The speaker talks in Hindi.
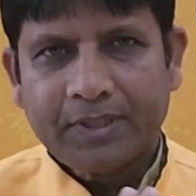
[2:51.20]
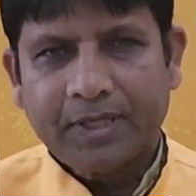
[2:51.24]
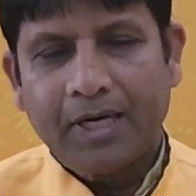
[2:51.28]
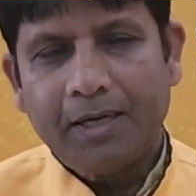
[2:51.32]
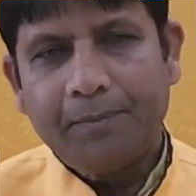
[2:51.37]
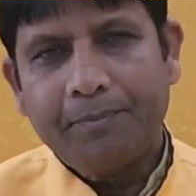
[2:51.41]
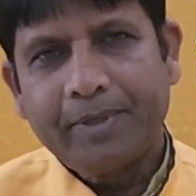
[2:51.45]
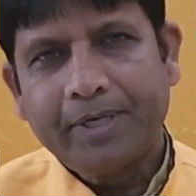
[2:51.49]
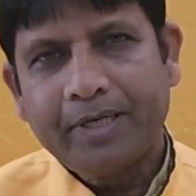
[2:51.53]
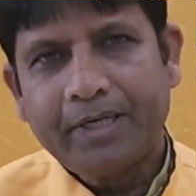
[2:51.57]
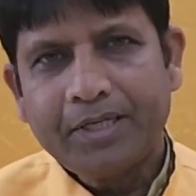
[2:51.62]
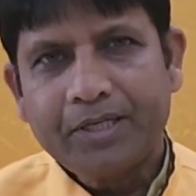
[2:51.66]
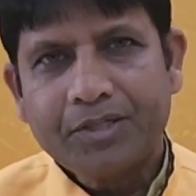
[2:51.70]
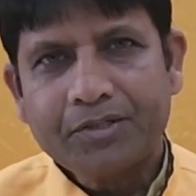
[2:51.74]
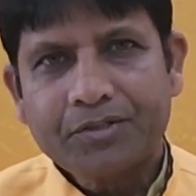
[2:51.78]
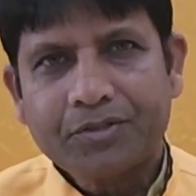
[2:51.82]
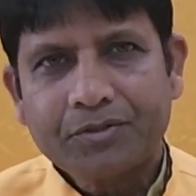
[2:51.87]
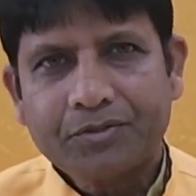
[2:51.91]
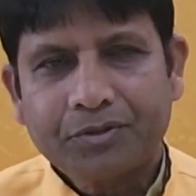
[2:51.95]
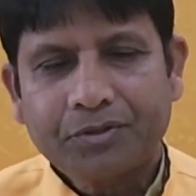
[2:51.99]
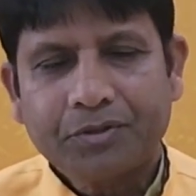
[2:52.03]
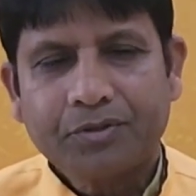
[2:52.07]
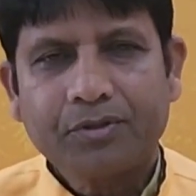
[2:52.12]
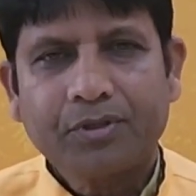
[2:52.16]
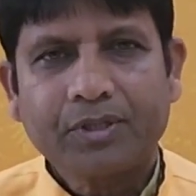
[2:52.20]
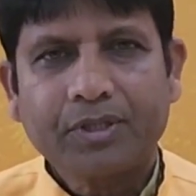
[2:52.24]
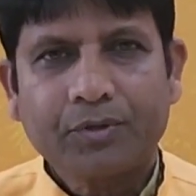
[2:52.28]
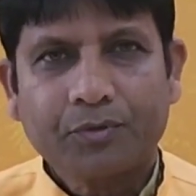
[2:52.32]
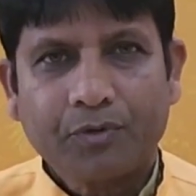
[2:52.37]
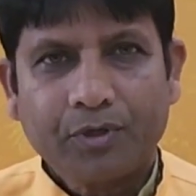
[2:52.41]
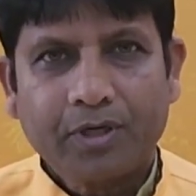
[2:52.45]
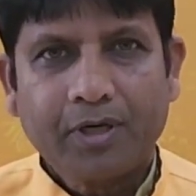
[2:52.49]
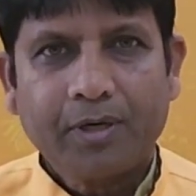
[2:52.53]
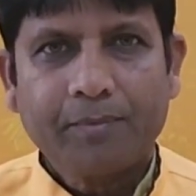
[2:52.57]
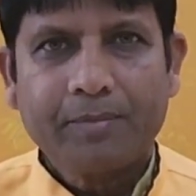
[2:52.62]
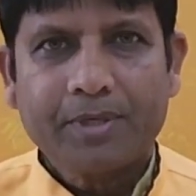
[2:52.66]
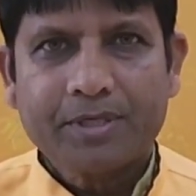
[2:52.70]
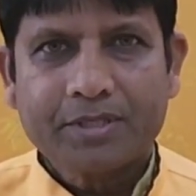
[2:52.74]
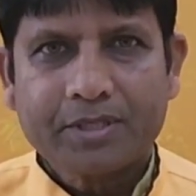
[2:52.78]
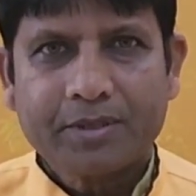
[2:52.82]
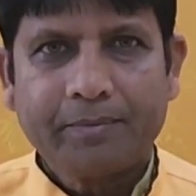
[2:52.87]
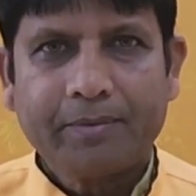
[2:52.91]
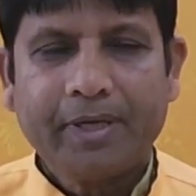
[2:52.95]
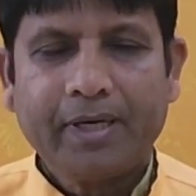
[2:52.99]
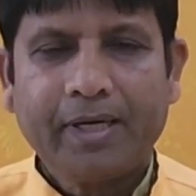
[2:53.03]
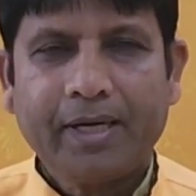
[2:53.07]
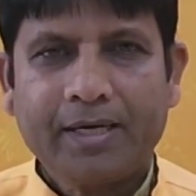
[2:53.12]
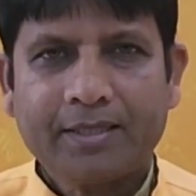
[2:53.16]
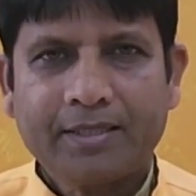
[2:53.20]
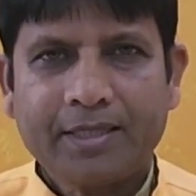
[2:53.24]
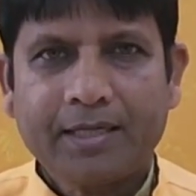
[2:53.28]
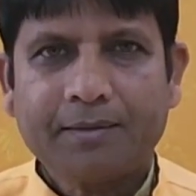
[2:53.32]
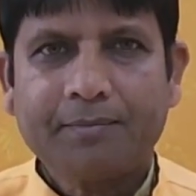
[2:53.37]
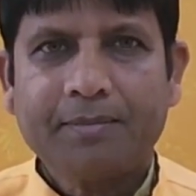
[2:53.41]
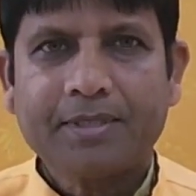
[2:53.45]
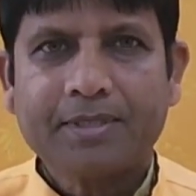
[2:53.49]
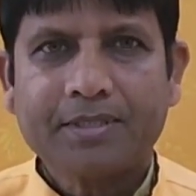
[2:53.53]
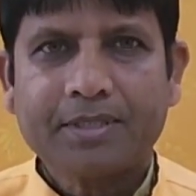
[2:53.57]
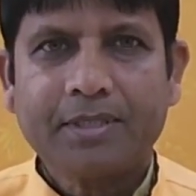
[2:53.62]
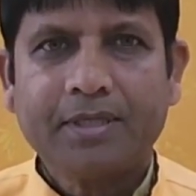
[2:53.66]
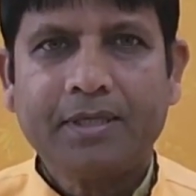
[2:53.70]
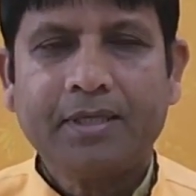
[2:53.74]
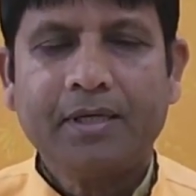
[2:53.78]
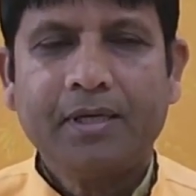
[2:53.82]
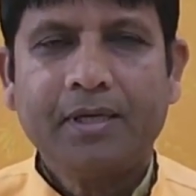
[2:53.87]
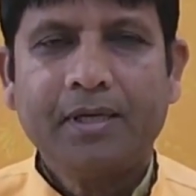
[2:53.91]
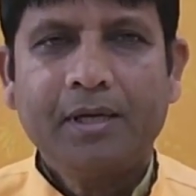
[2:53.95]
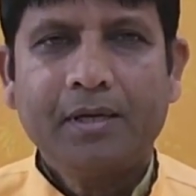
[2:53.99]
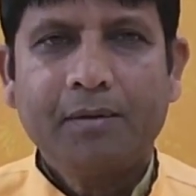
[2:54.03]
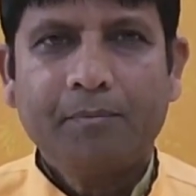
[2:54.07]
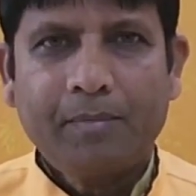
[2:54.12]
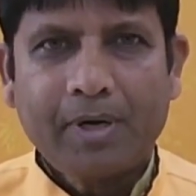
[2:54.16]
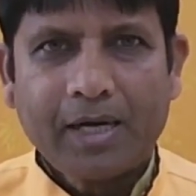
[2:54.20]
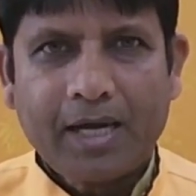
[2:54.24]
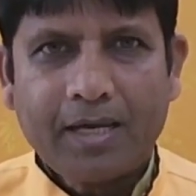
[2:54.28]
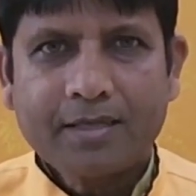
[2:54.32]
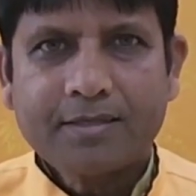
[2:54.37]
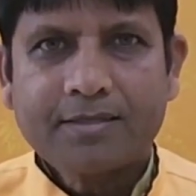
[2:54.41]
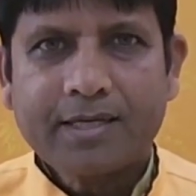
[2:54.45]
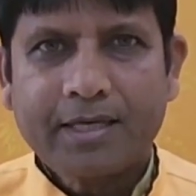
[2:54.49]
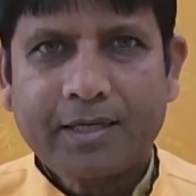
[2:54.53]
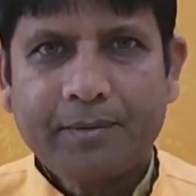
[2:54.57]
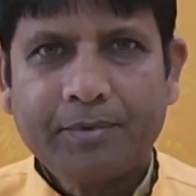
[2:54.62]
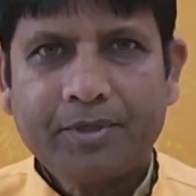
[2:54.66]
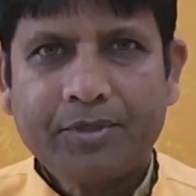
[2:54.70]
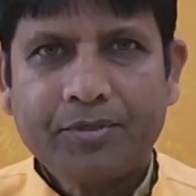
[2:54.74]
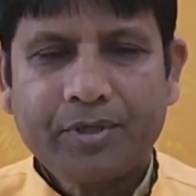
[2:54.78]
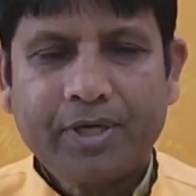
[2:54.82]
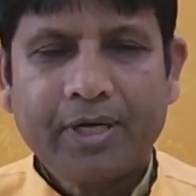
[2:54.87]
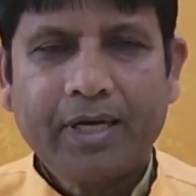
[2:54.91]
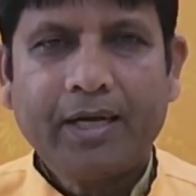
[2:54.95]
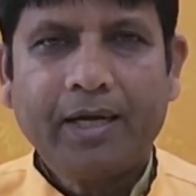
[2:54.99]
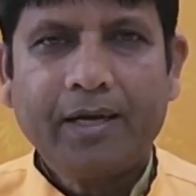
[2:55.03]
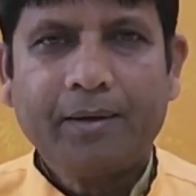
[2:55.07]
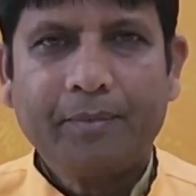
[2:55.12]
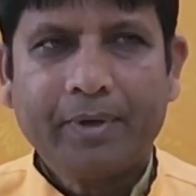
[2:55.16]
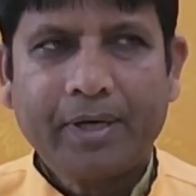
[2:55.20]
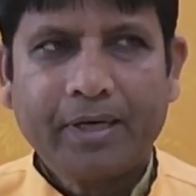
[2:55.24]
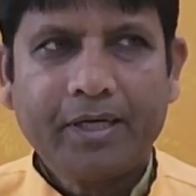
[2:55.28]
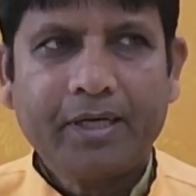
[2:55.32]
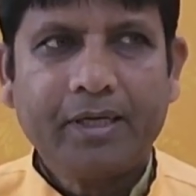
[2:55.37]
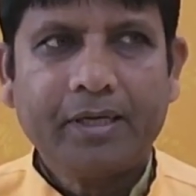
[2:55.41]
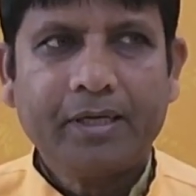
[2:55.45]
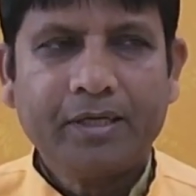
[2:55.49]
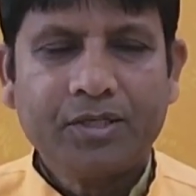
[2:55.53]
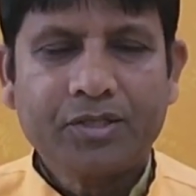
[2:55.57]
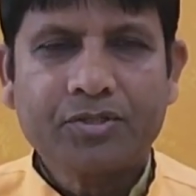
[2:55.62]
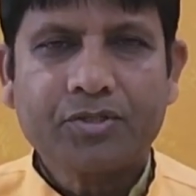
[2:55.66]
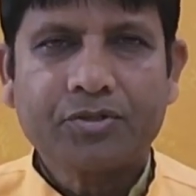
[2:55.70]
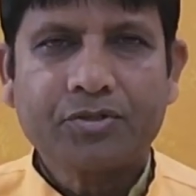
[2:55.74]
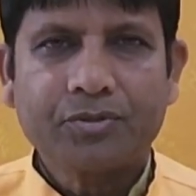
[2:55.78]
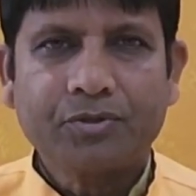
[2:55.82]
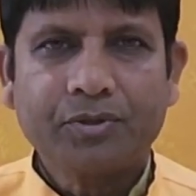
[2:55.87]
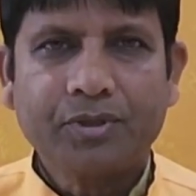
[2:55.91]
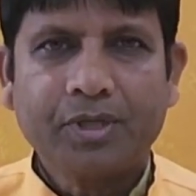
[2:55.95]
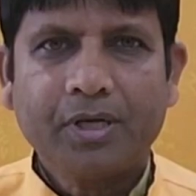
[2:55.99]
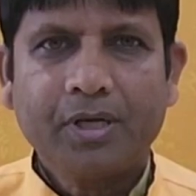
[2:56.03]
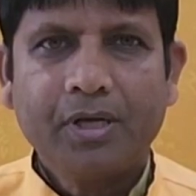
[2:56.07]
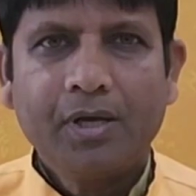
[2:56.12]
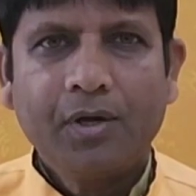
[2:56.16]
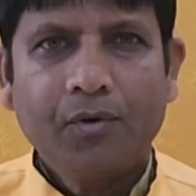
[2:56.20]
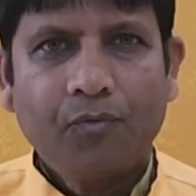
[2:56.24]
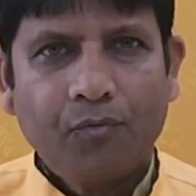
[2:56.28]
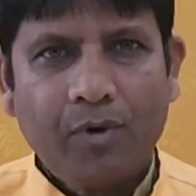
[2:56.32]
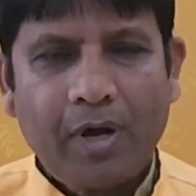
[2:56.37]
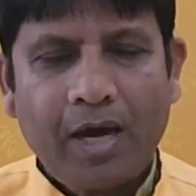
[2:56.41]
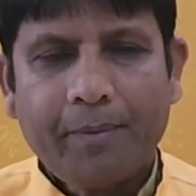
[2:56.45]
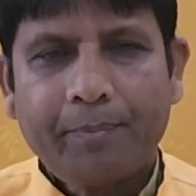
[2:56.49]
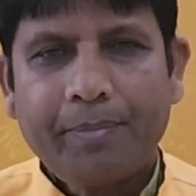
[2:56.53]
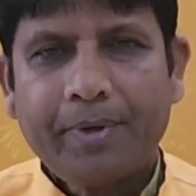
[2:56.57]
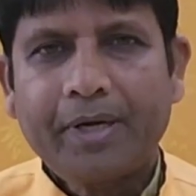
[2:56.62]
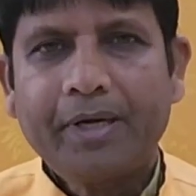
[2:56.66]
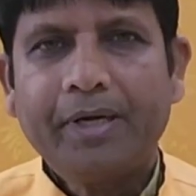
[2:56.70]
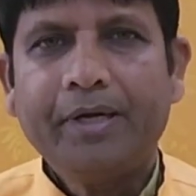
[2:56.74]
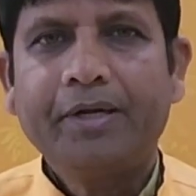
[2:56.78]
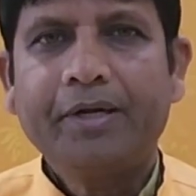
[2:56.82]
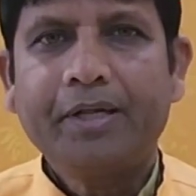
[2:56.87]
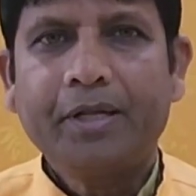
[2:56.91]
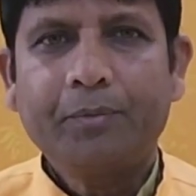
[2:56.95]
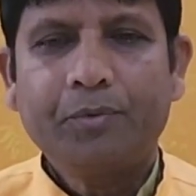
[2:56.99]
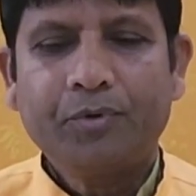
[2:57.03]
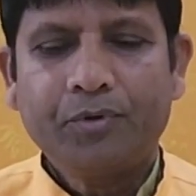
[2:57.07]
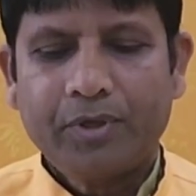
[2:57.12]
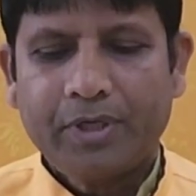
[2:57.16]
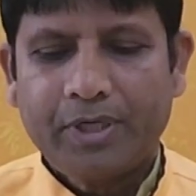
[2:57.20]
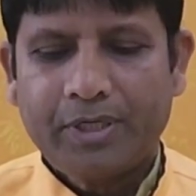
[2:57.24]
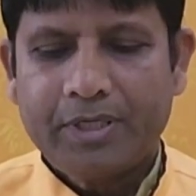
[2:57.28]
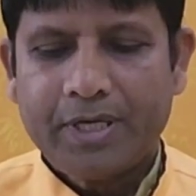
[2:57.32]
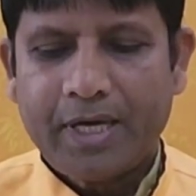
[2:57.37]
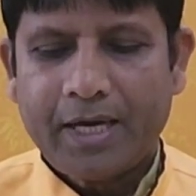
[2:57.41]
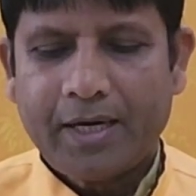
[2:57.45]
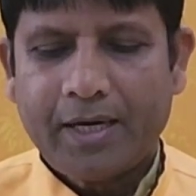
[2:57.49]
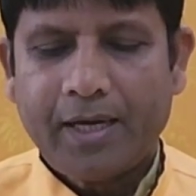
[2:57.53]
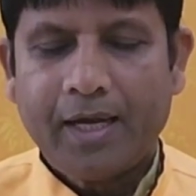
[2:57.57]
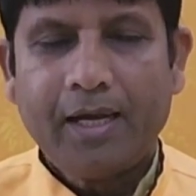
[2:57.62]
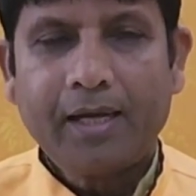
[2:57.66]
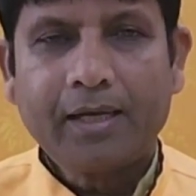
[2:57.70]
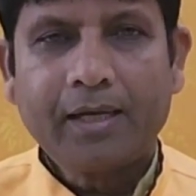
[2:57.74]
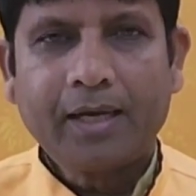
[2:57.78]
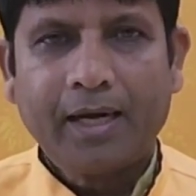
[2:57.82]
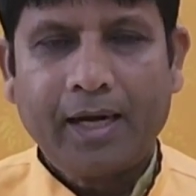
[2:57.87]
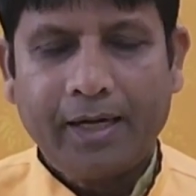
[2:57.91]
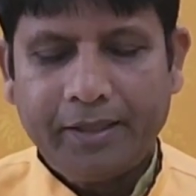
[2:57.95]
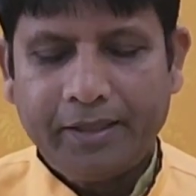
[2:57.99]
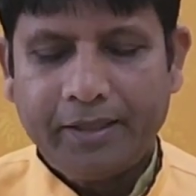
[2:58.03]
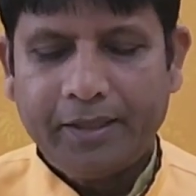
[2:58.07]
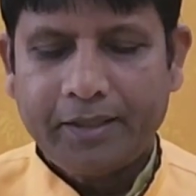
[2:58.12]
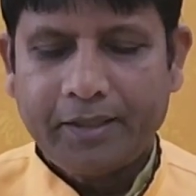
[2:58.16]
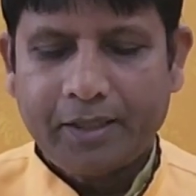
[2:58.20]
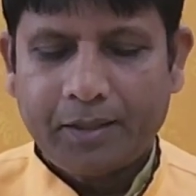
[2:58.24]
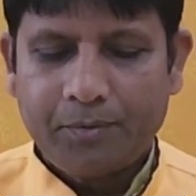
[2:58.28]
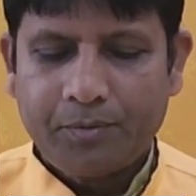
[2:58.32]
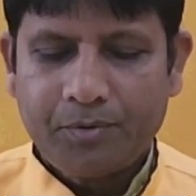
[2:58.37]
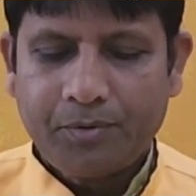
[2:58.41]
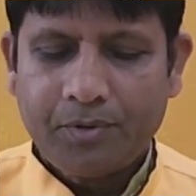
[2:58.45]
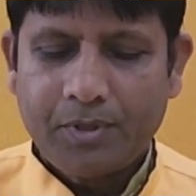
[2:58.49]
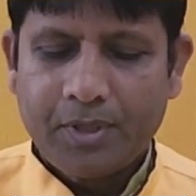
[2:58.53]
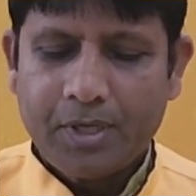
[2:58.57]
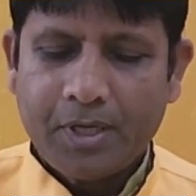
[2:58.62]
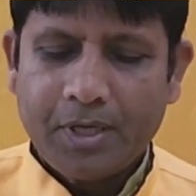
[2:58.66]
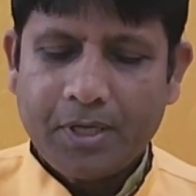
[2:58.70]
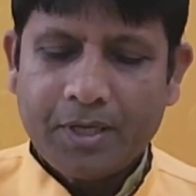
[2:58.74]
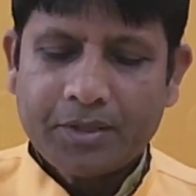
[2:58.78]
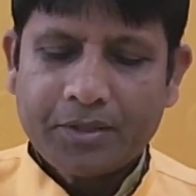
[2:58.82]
गर्ल ट्रेनिंग इंस्टीट्यूट जो कि रोड नंबर सेवन आज़ाद बस्ती बगानसाई में जो है हमारी इंस्टीट्यूट वहाँ पर इंटरव्यू होने जा रहा है क्लाइंट इंटरव्यू